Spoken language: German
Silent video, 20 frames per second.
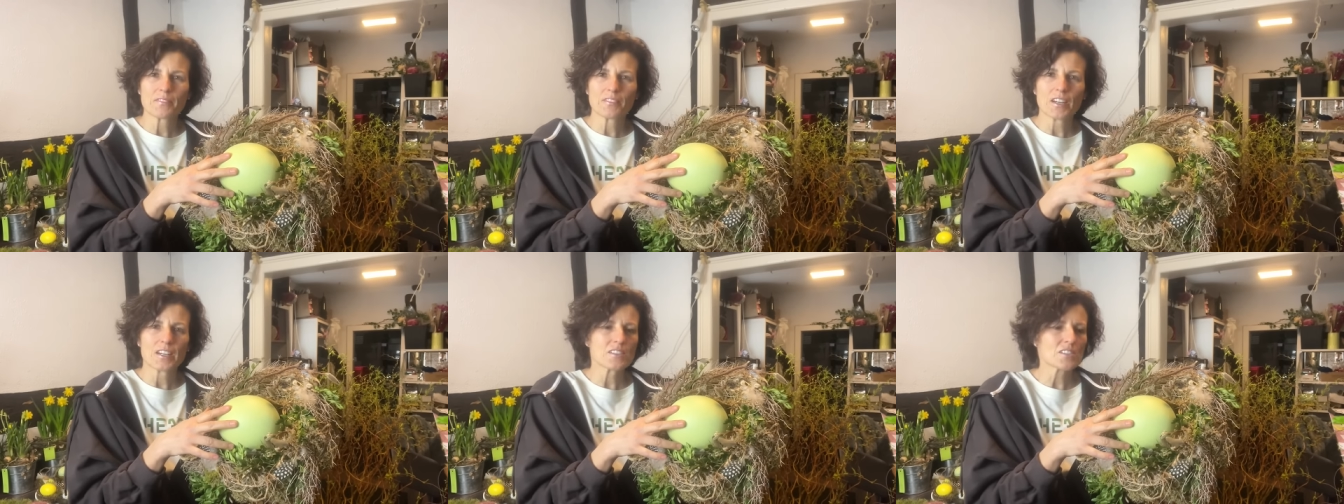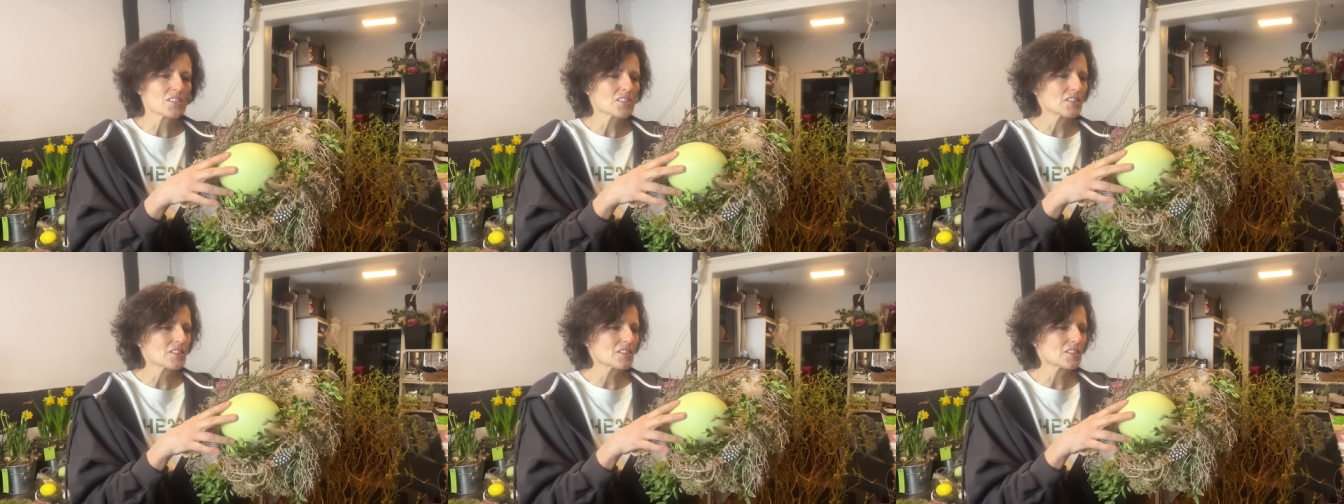
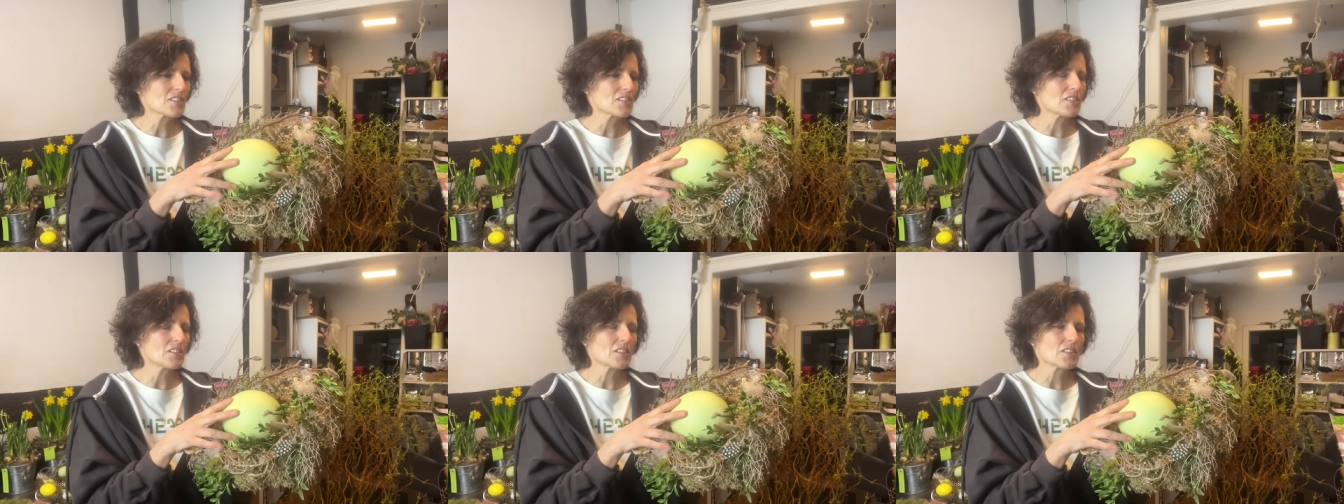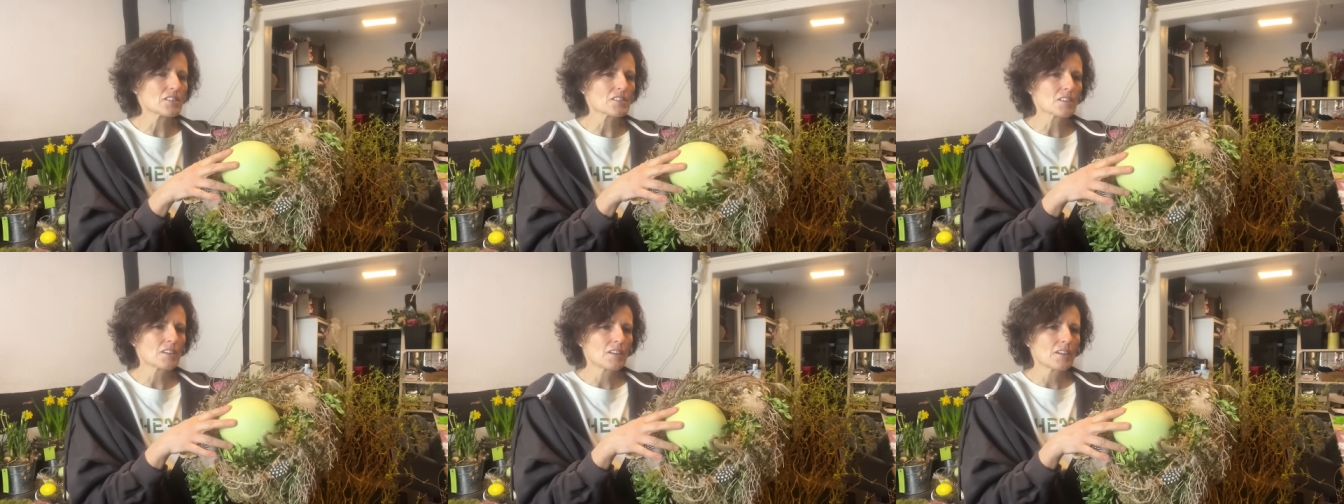Wahnsinn. Das sind
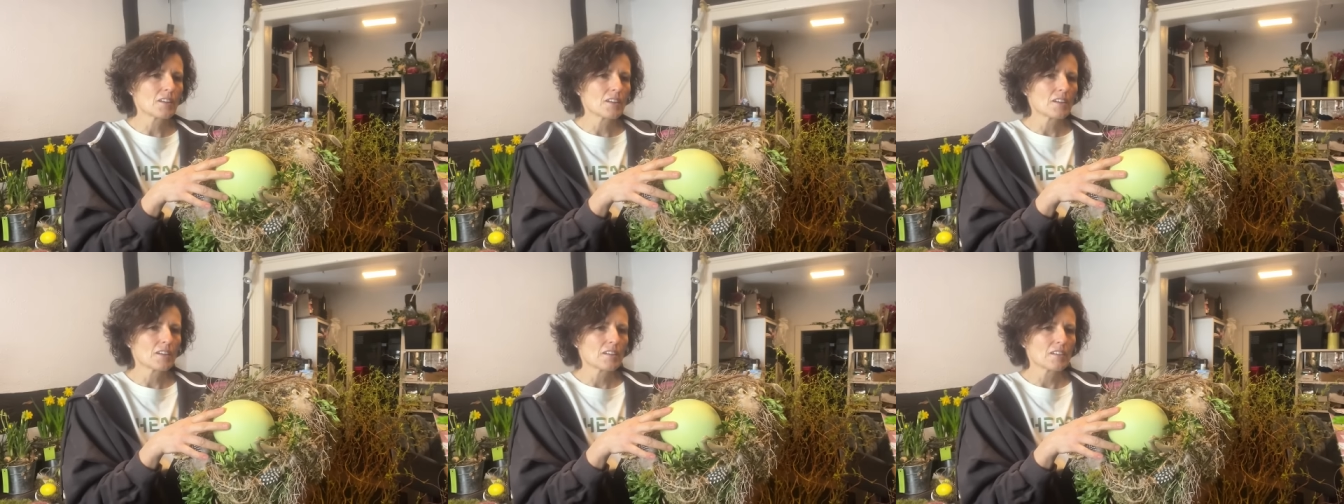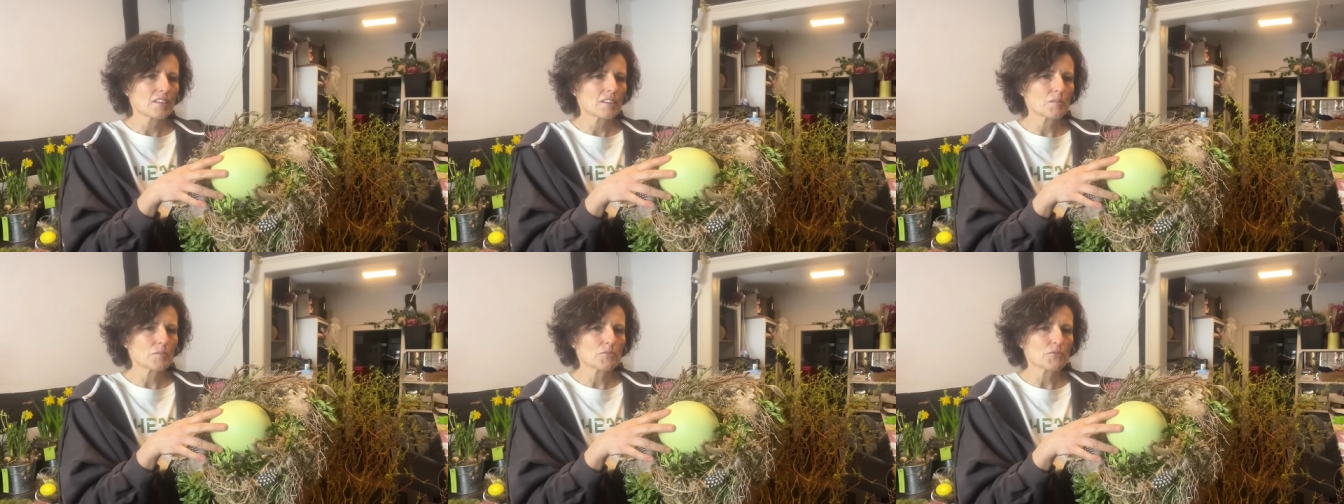jetzt
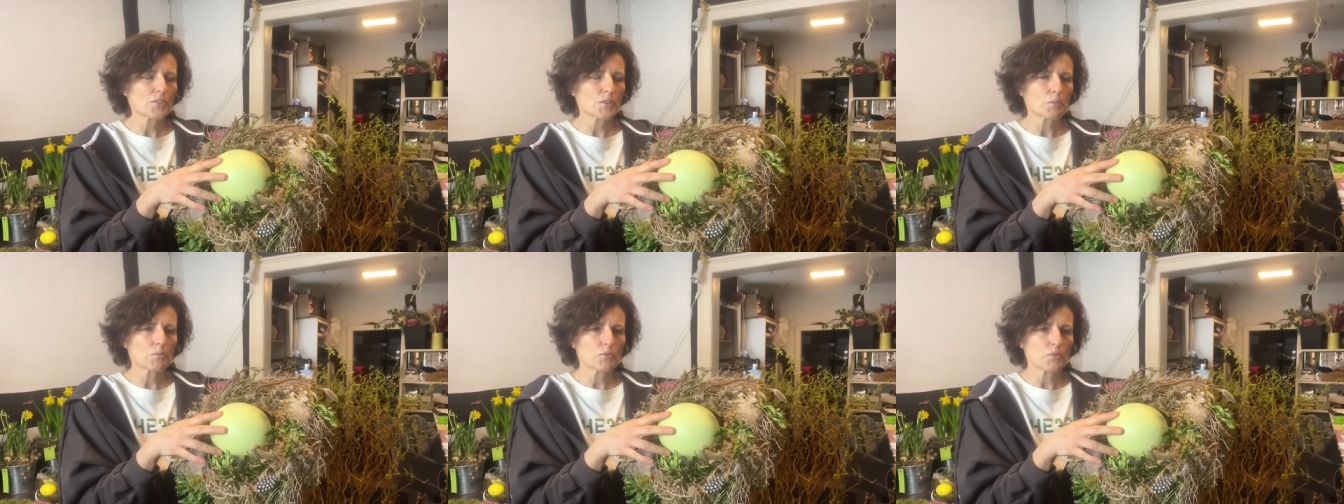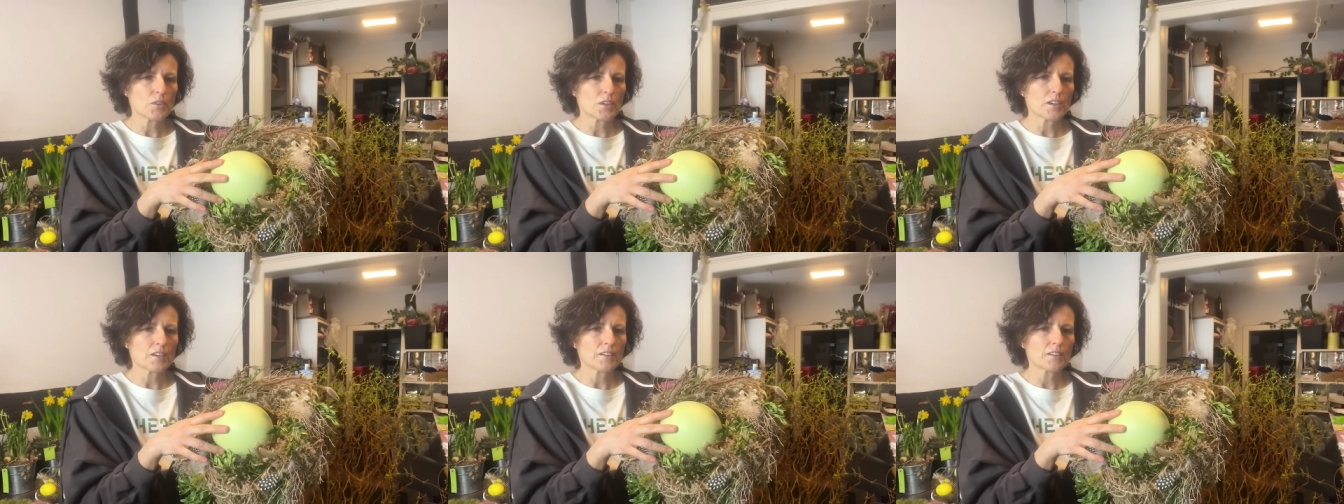im
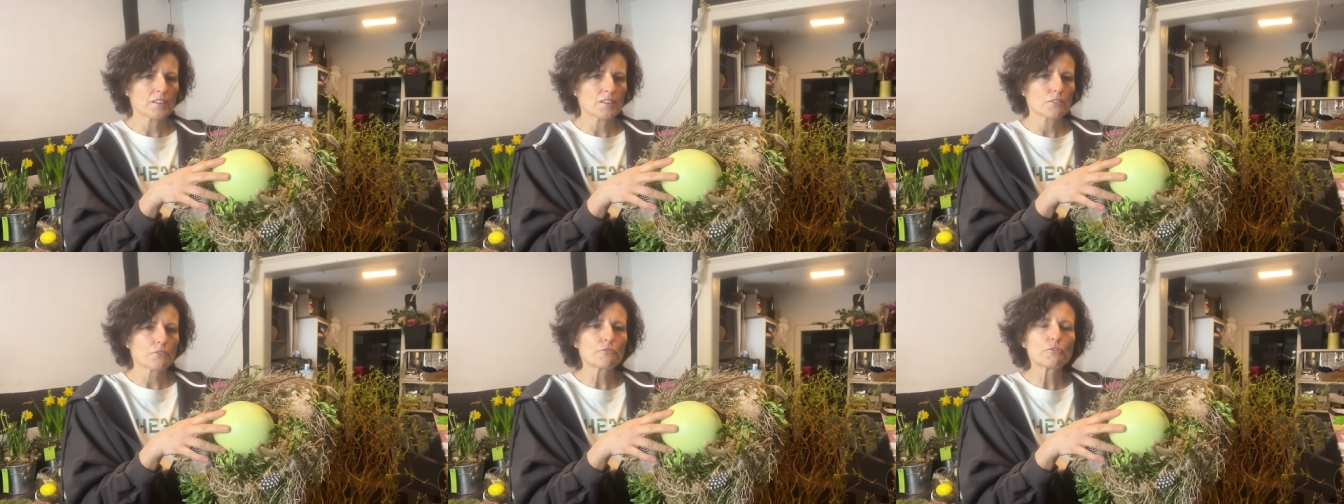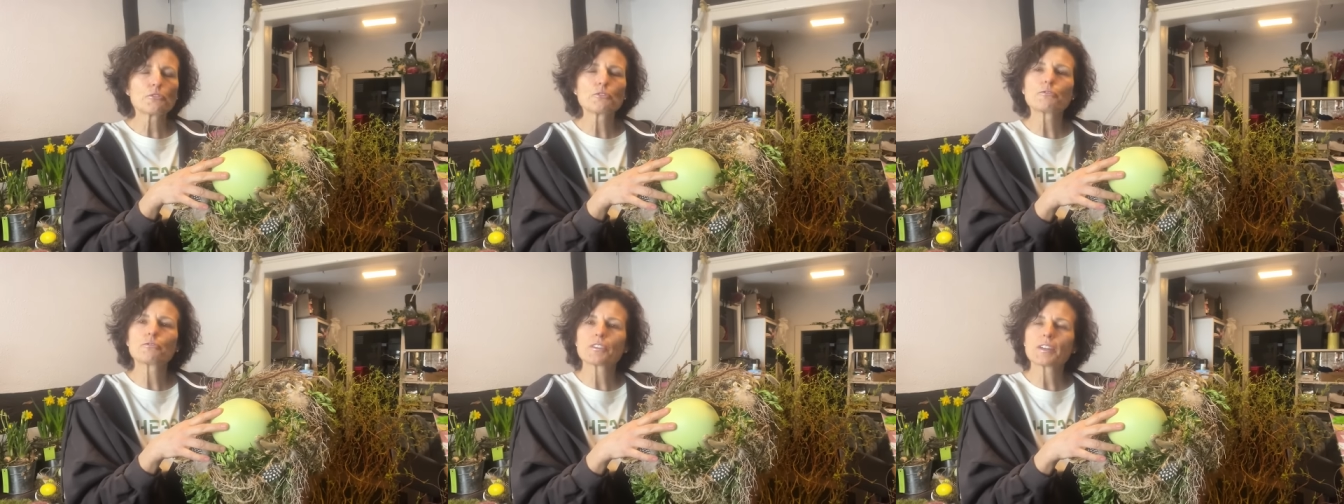Februar
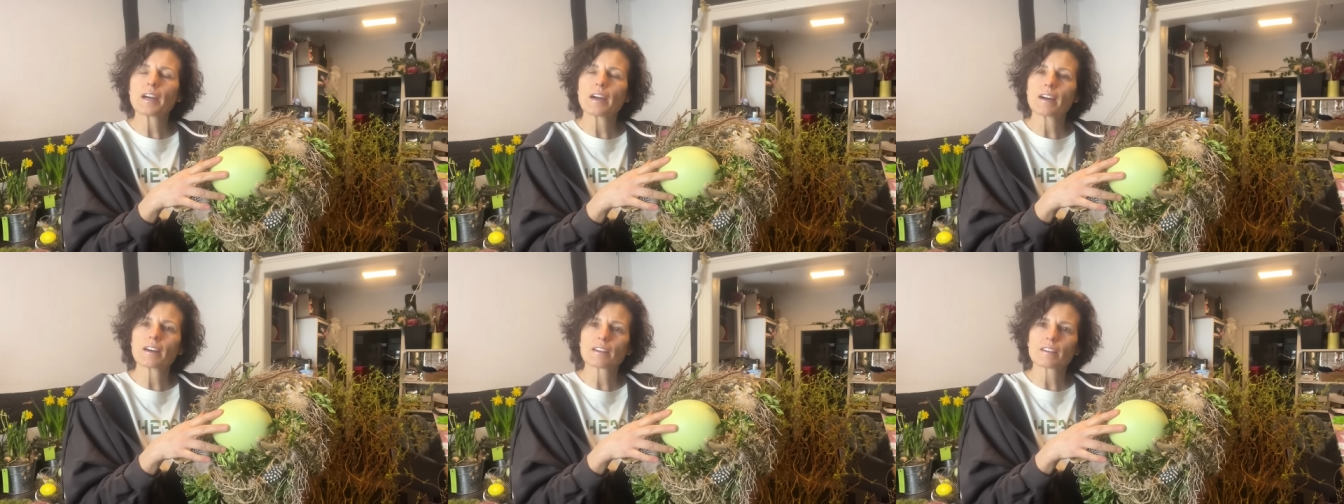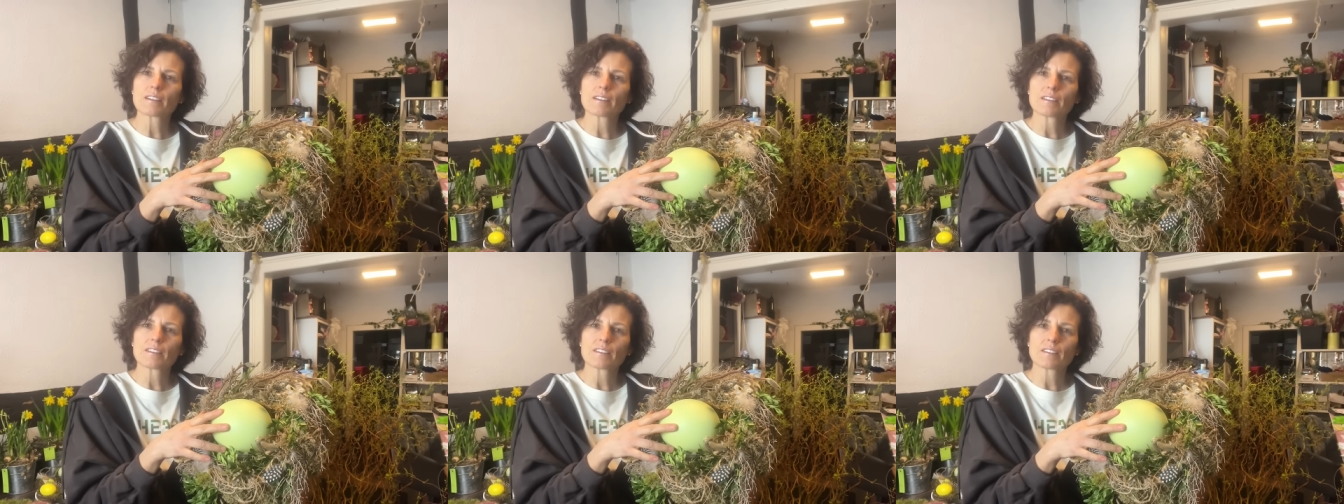fünf
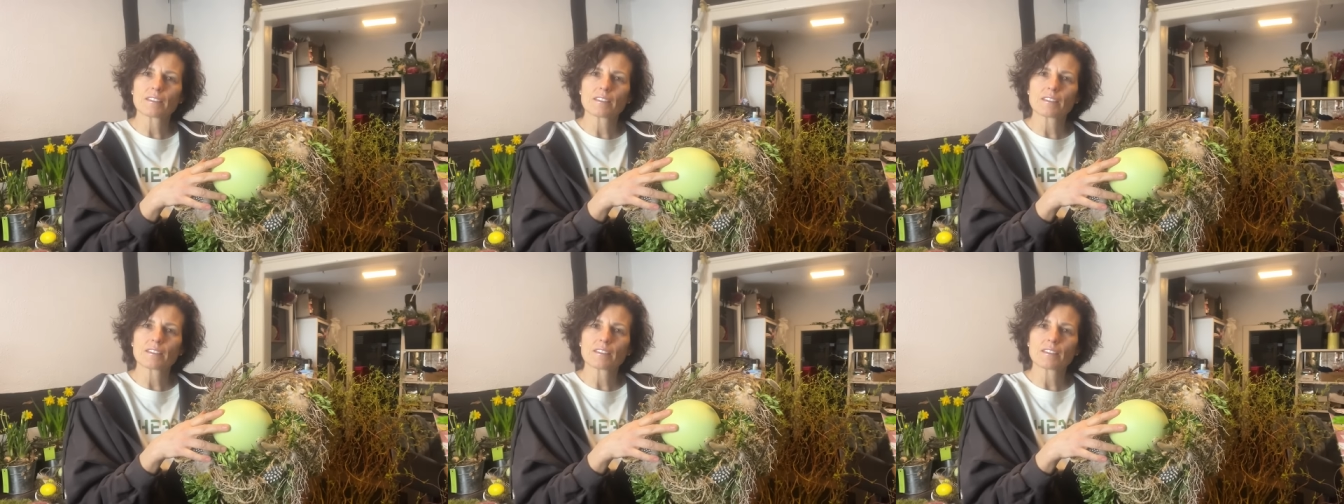Jahre.